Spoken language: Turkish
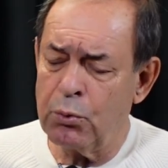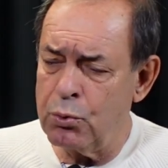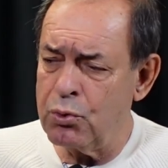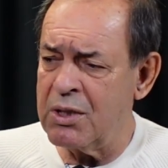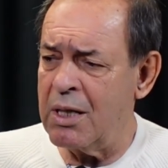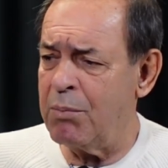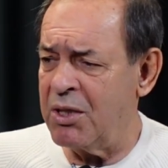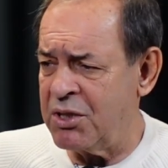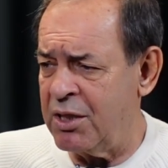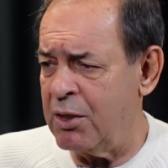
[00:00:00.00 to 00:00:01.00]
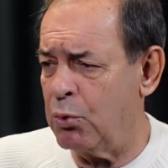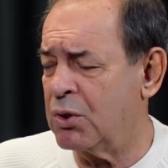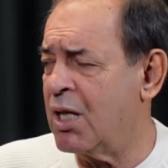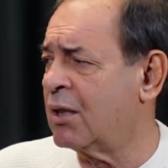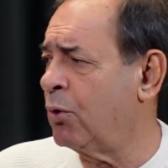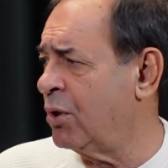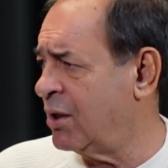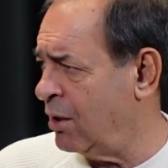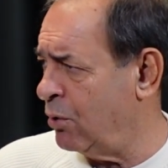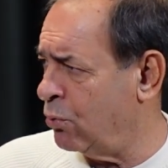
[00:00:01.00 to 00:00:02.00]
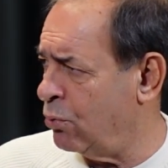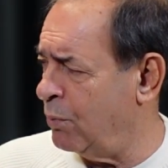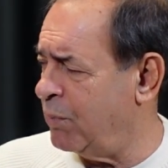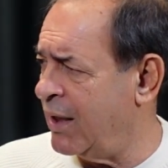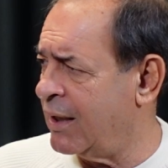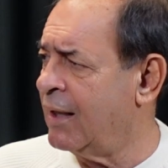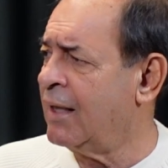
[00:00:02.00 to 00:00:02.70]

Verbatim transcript: güncel başarıya odaklı yönetiliyor kulüpler. Evet.